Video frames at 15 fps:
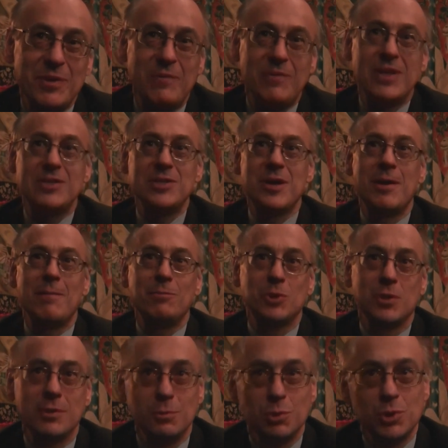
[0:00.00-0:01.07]
wiedziałem,
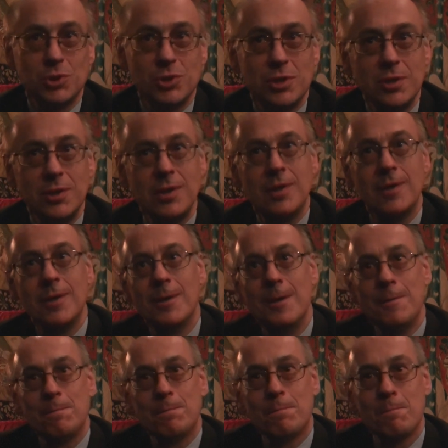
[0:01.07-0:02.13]
że już ci,
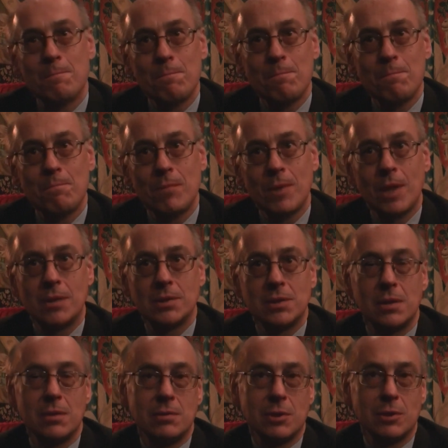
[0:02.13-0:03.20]
mm,
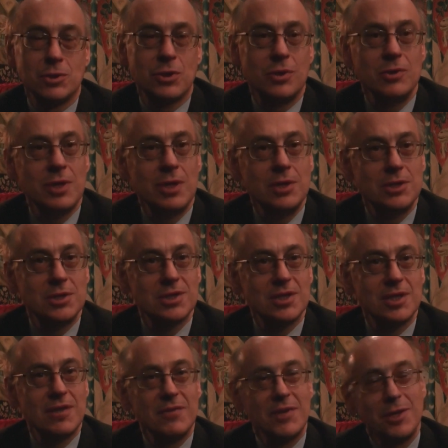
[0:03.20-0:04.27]
co rozsądniejsi
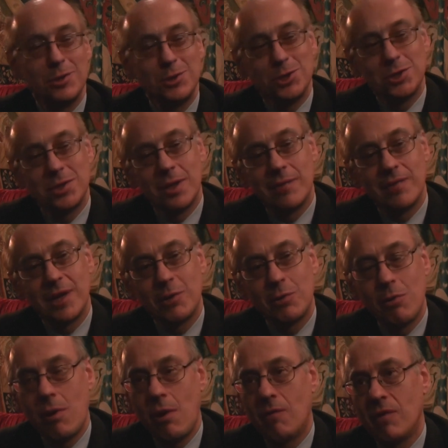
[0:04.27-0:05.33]
zastanawiali, gdzie się
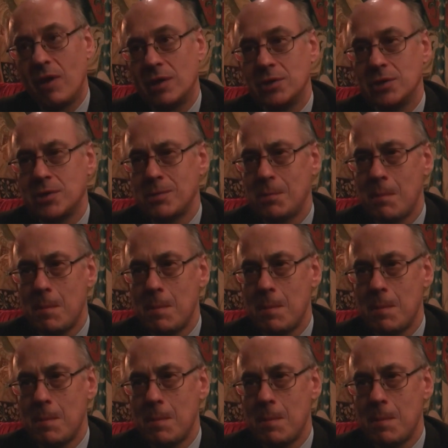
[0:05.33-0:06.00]
ewakuować.